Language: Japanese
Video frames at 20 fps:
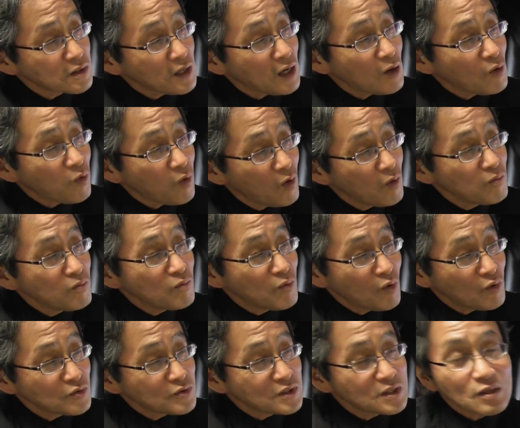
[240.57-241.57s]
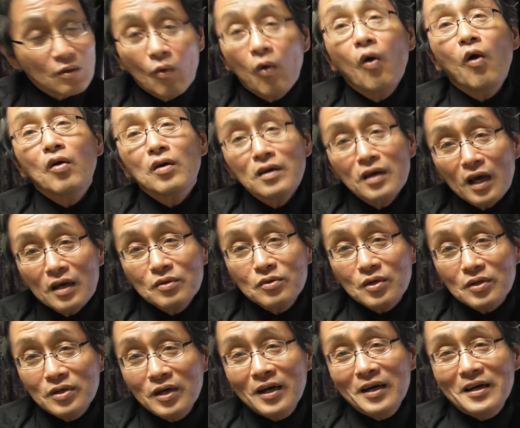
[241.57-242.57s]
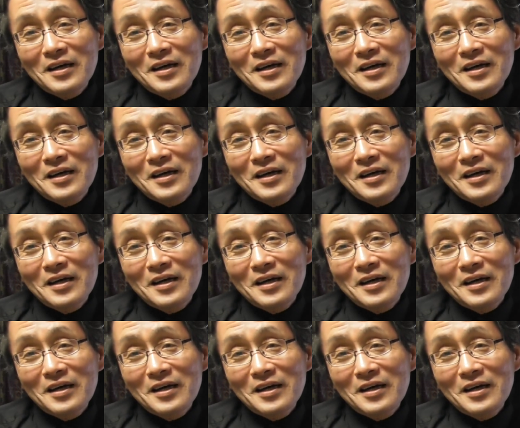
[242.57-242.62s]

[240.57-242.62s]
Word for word: ケ、本門寺、根源という